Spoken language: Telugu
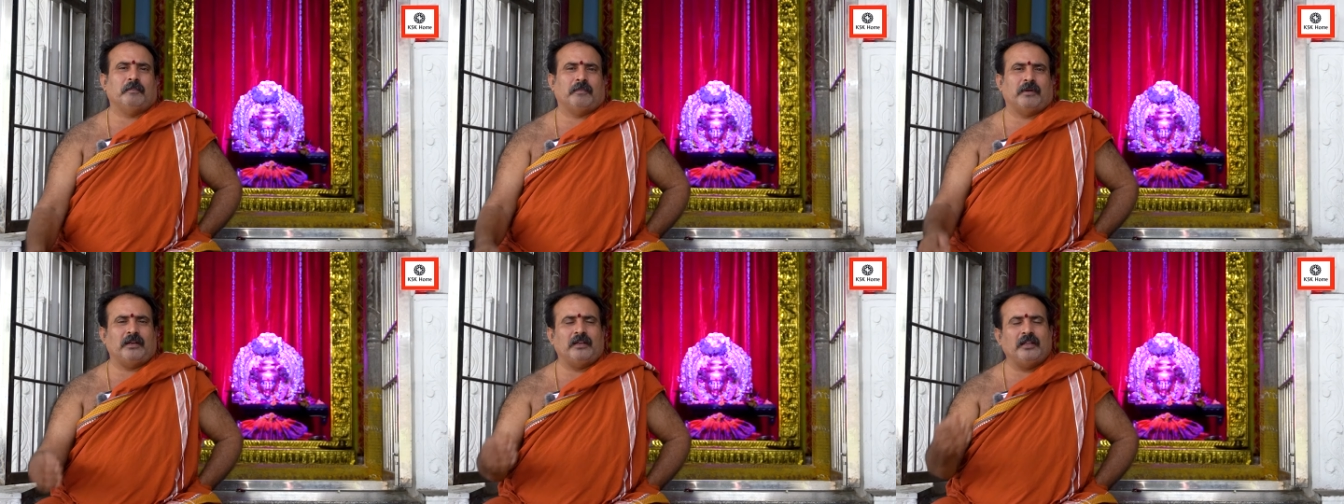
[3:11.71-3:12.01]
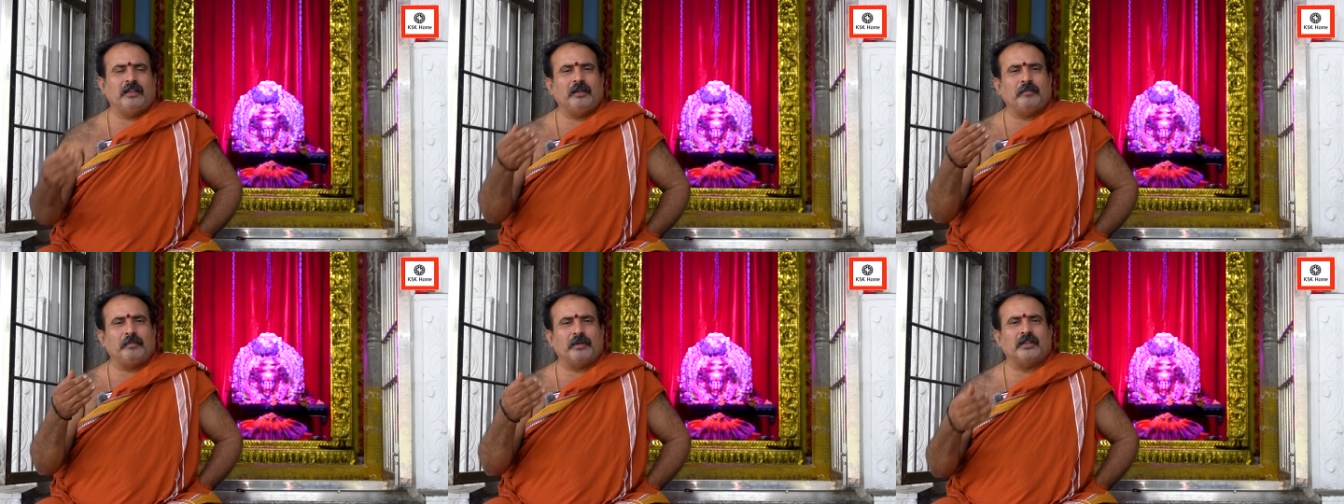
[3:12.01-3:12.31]

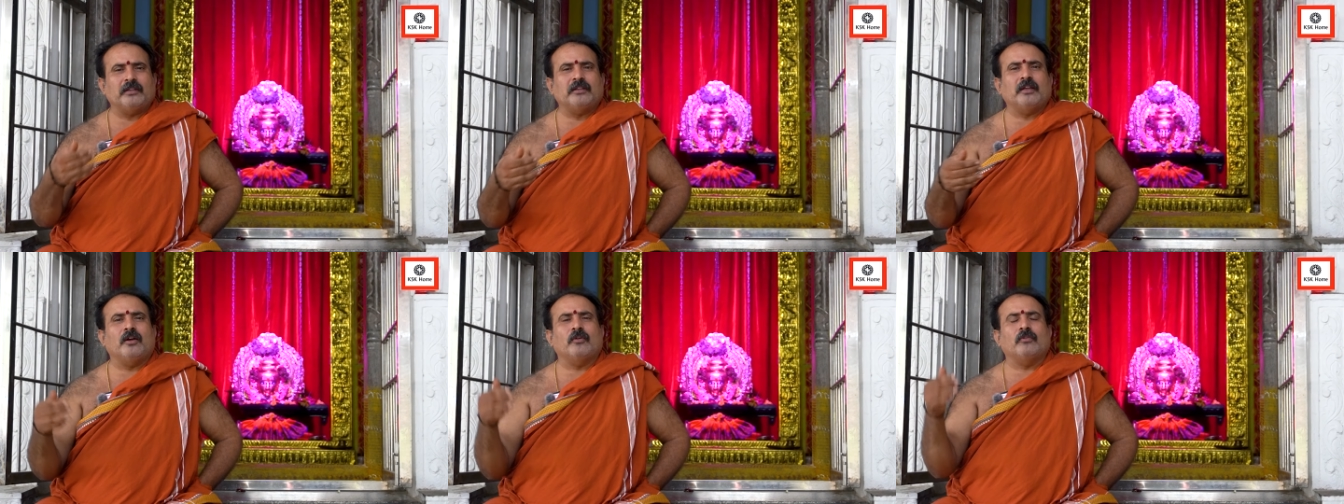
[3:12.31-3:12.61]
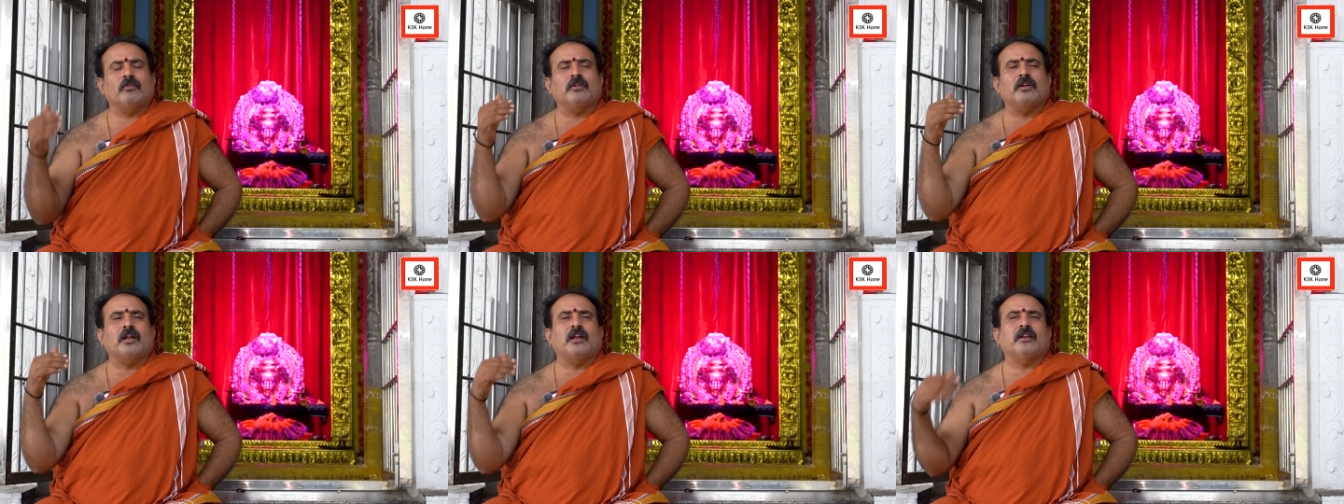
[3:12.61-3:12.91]
మళ్ళీ మిగతా
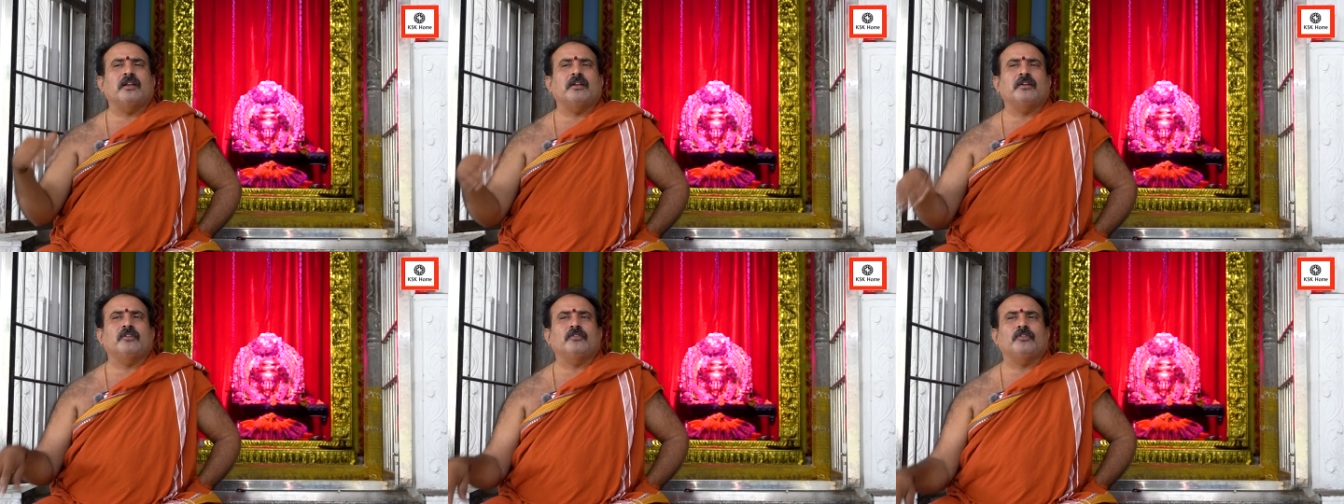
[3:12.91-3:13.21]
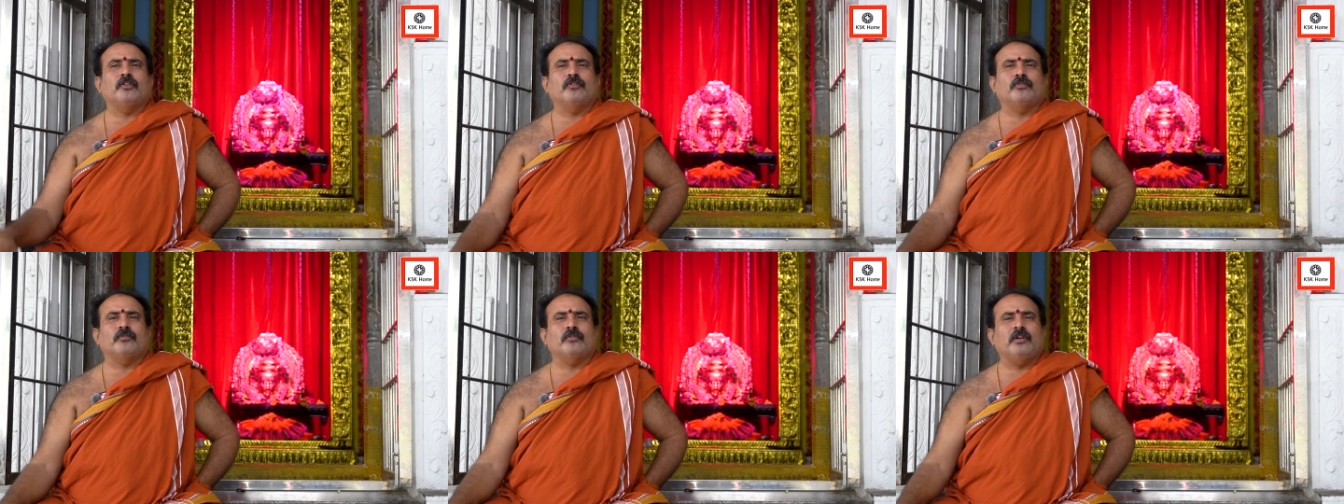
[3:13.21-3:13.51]
గుర్రాలన్నీ
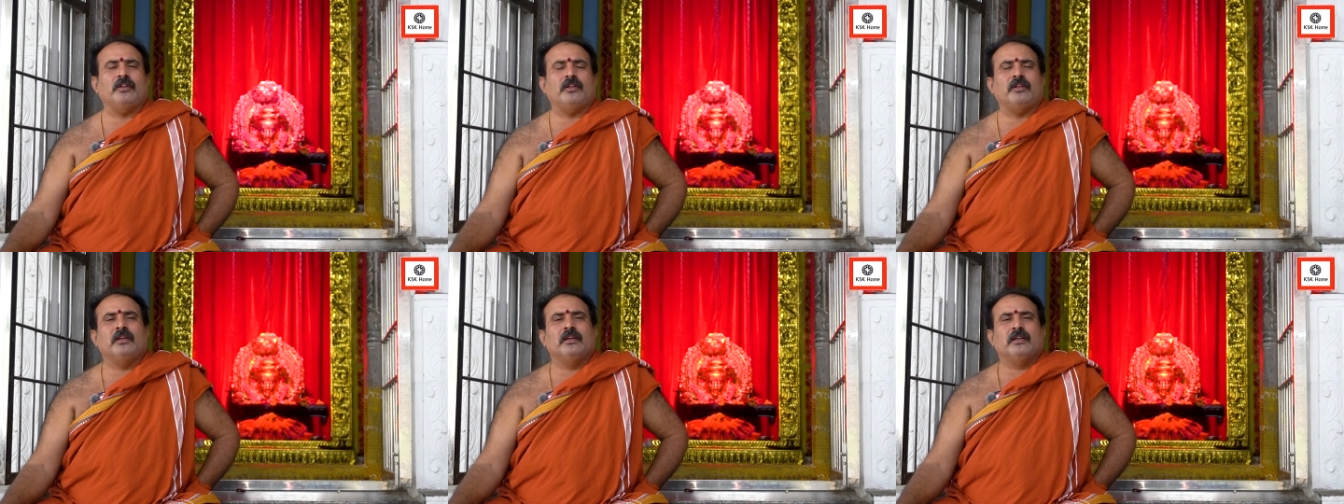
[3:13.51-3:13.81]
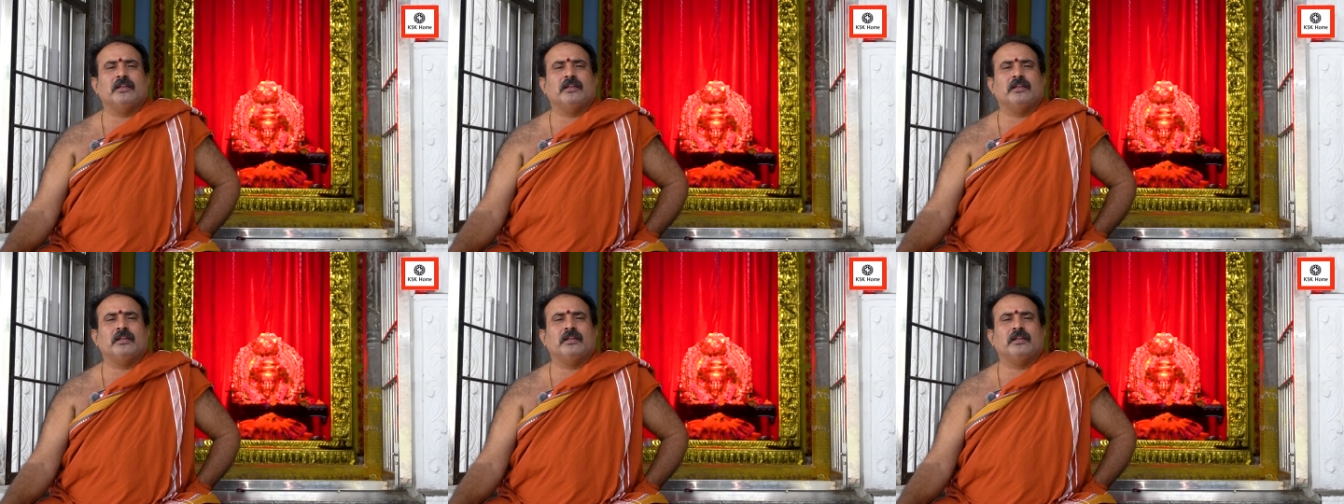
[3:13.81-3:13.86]
తీసుకొని